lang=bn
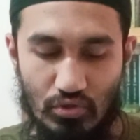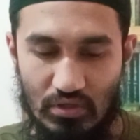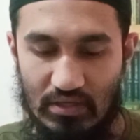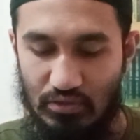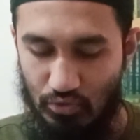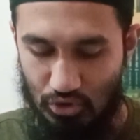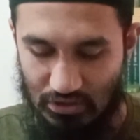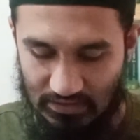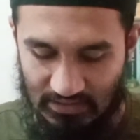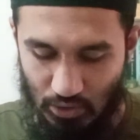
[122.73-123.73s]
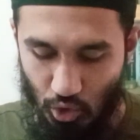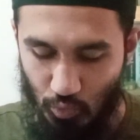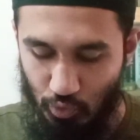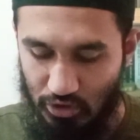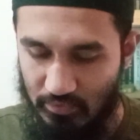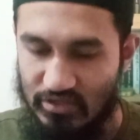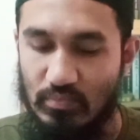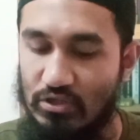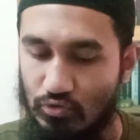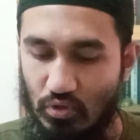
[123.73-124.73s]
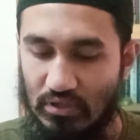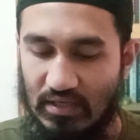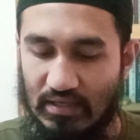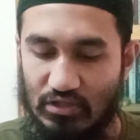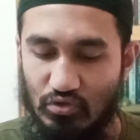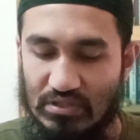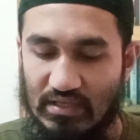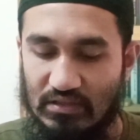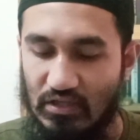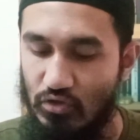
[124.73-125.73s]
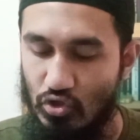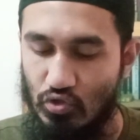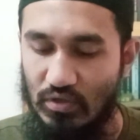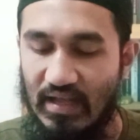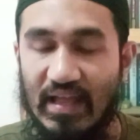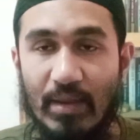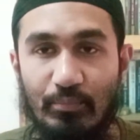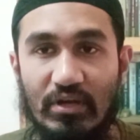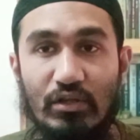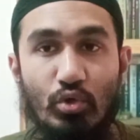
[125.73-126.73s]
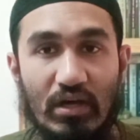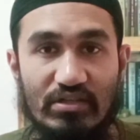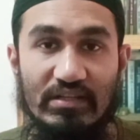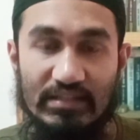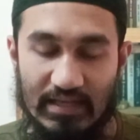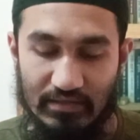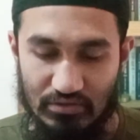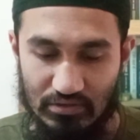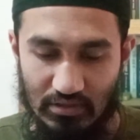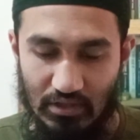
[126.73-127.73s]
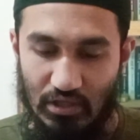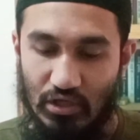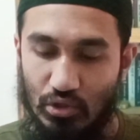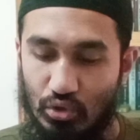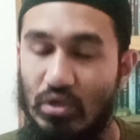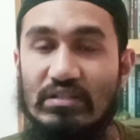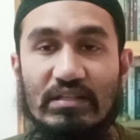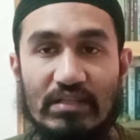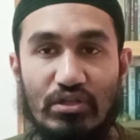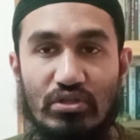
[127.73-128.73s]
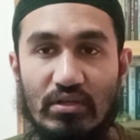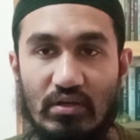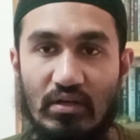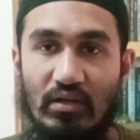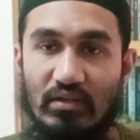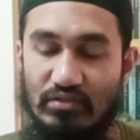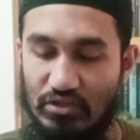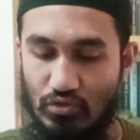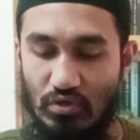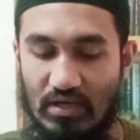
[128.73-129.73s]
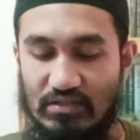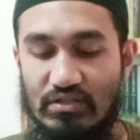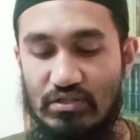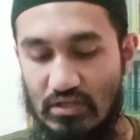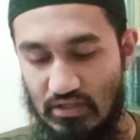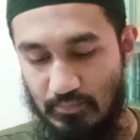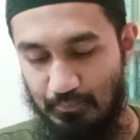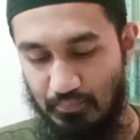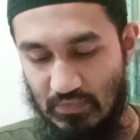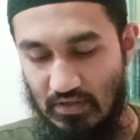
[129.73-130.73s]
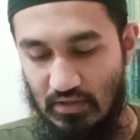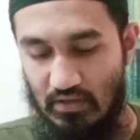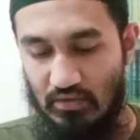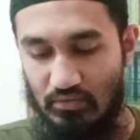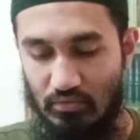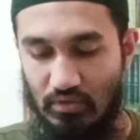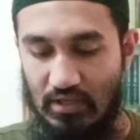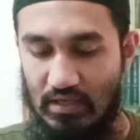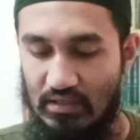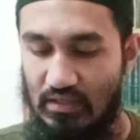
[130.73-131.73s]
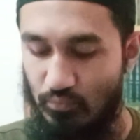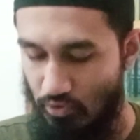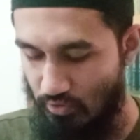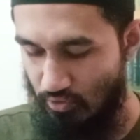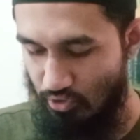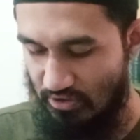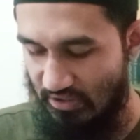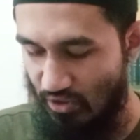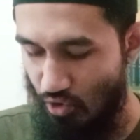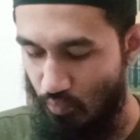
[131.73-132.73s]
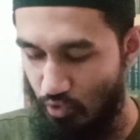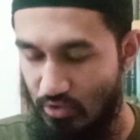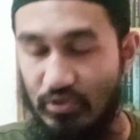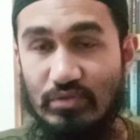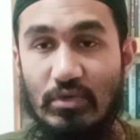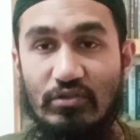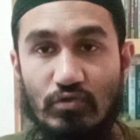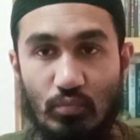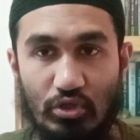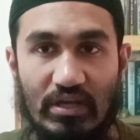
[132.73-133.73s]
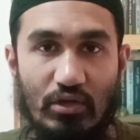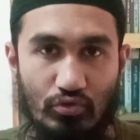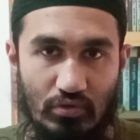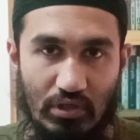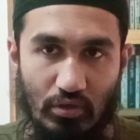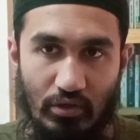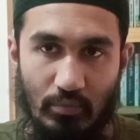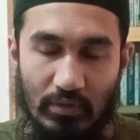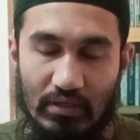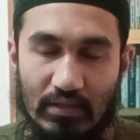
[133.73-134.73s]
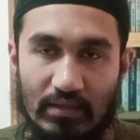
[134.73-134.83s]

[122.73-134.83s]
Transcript: সংখ্যাটি হচ্ছে গিয়ে ঔপনিবেশবাদ সংখ্যা এটি হচ্ছে তৃতীয় সংখ্যা এপ্রিল দু হাজার তেইশ দু হাজার তেইশের যে সংখ্যা আছে সেটি সো এখানে মূলত হচ্ছে গিয়ে উপনিবেশবাদ সম্পর্কে আলোচনা করা হবে